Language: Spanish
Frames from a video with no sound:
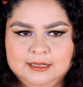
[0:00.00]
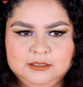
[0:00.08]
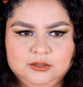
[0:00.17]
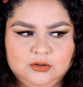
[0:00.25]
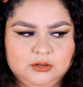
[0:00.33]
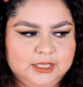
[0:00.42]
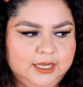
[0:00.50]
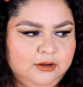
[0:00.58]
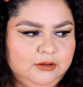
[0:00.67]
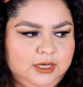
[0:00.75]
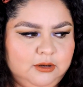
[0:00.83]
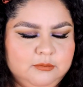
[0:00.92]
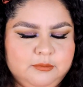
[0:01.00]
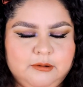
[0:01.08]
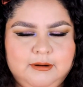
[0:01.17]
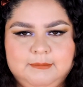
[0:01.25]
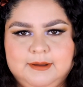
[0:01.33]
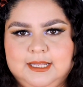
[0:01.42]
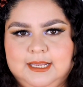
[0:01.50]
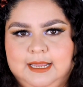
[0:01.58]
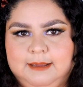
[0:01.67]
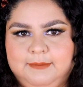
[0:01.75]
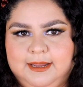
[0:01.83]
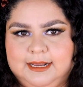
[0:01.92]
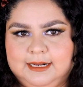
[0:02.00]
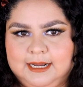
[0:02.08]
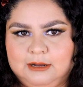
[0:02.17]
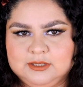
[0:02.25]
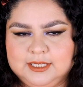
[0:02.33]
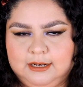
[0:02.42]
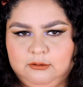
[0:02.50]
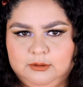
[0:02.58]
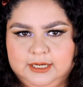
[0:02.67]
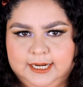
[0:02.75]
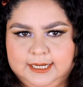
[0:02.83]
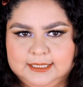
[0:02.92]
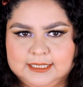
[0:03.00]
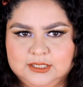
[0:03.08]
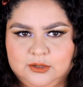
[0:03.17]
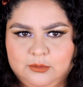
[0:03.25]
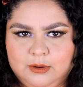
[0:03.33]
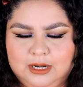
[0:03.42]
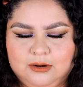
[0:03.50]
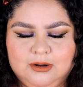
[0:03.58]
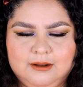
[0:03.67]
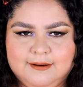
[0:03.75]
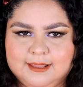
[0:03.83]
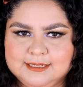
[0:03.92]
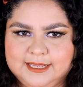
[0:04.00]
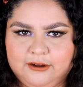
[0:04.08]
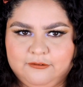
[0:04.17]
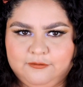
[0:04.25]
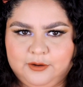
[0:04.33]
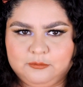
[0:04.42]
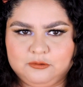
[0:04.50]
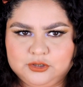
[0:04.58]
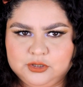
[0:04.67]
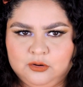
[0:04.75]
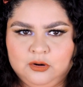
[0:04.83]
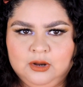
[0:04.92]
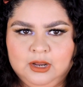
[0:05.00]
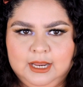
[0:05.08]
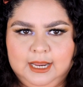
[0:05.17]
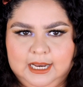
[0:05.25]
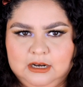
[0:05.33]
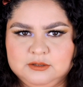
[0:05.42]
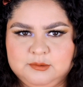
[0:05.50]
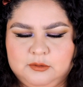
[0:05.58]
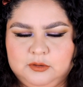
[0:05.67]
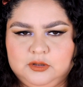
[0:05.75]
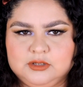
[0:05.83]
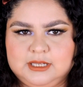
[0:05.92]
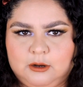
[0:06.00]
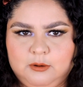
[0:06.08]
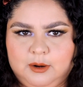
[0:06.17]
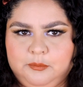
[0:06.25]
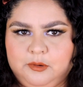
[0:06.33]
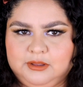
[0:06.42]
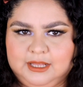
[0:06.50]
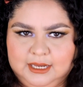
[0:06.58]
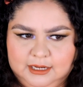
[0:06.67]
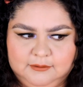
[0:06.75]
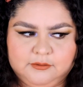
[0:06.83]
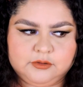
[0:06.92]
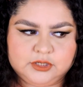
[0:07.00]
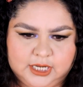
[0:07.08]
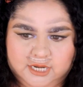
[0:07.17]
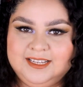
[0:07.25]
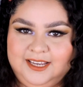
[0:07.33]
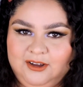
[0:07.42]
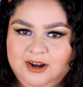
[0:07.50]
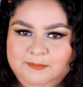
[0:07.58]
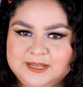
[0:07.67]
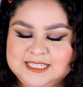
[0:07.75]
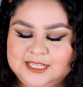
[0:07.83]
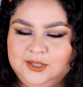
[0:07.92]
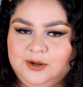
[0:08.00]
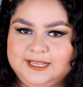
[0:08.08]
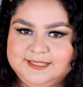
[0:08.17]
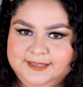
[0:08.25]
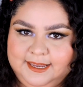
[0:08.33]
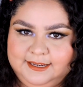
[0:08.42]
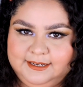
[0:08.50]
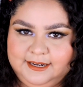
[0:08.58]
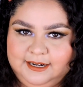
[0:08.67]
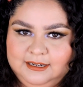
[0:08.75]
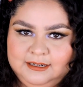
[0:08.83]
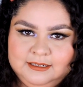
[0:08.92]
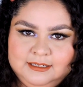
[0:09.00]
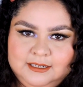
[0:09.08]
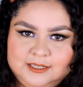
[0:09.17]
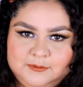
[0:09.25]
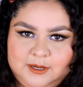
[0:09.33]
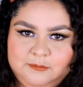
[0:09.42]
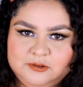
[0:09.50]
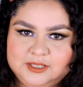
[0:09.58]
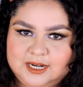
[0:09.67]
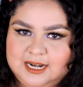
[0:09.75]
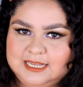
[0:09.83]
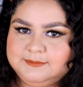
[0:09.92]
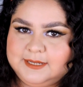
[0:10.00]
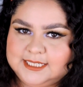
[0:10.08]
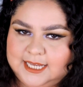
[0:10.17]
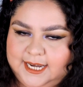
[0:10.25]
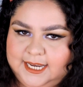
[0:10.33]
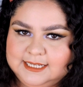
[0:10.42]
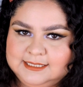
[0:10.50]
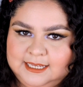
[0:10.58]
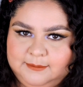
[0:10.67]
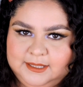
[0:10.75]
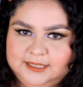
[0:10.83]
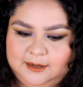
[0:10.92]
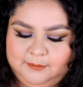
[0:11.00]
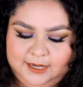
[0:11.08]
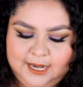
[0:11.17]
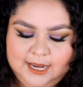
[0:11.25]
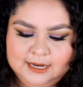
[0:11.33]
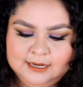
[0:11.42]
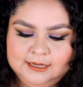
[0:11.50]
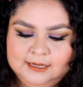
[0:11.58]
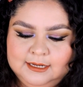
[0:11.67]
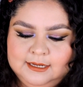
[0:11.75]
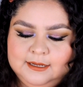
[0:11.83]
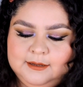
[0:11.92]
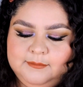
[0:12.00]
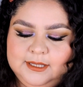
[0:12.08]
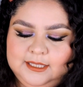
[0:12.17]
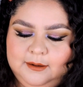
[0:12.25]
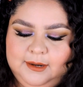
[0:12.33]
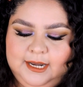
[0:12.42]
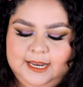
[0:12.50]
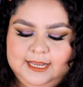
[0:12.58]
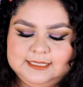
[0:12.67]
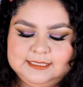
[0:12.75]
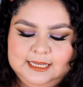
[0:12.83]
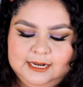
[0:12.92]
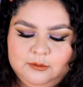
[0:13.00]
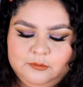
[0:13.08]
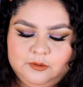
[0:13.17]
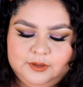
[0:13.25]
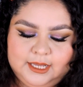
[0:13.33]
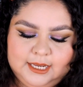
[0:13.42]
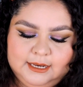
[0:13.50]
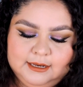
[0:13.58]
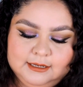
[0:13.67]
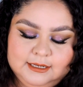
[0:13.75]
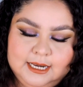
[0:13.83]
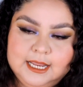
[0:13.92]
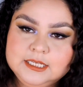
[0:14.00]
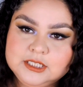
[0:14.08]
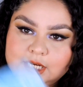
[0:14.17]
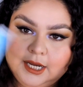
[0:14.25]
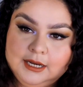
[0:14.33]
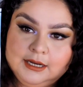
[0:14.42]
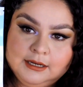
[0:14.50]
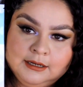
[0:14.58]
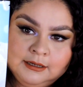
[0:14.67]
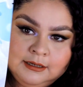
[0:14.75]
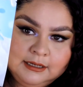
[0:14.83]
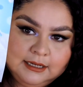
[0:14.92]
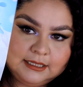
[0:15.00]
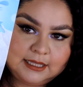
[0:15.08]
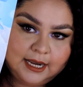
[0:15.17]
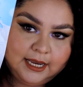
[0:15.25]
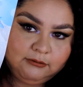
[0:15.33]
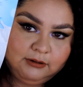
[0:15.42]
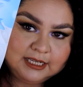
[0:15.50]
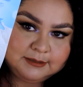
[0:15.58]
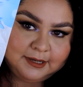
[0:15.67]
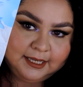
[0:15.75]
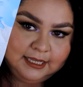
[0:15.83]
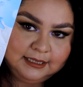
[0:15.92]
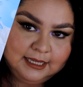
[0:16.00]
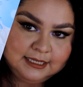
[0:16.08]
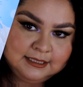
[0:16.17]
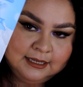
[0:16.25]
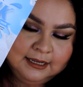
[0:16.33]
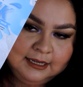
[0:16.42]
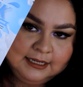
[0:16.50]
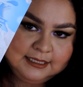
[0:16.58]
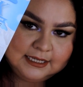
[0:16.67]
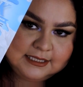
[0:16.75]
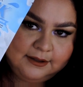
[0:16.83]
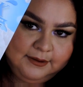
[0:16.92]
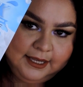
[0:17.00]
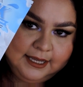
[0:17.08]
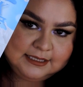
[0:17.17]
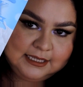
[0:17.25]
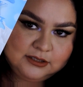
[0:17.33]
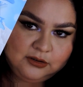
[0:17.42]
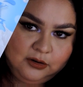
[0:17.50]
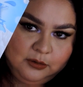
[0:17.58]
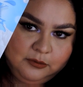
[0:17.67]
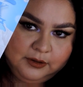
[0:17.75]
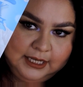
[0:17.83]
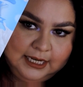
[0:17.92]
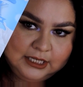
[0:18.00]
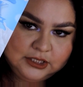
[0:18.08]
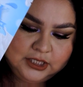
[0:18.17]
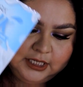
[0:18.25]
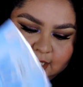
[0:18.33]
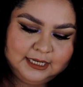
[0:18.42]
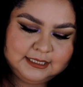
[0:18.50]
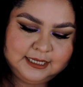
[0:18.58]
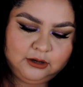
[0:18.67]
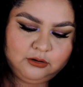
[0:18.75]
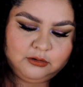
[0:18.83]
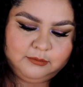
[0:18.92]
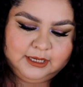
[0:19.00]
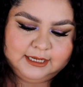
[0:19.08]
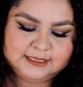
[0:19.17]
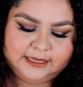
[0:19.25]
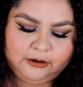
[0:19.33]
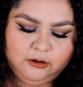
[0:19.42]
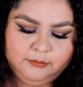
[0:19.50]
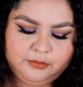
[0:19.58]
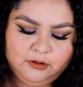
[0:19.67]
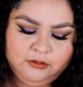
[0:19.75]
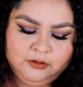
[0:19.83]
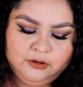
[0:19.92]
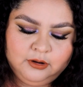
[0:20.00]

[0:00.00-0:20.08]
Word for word: No tengo ningún problema de que me cause alguna irritación o algo. La verdad es que confío mucho en los productos de cuerpo de E. Y ahora pasando a skincare, les voy a mostrar las mascarillas que me terminé. Me terminé esta como de leche que traía unas vaquitas. Ya saben que estas son como de las chinas económicas que compro.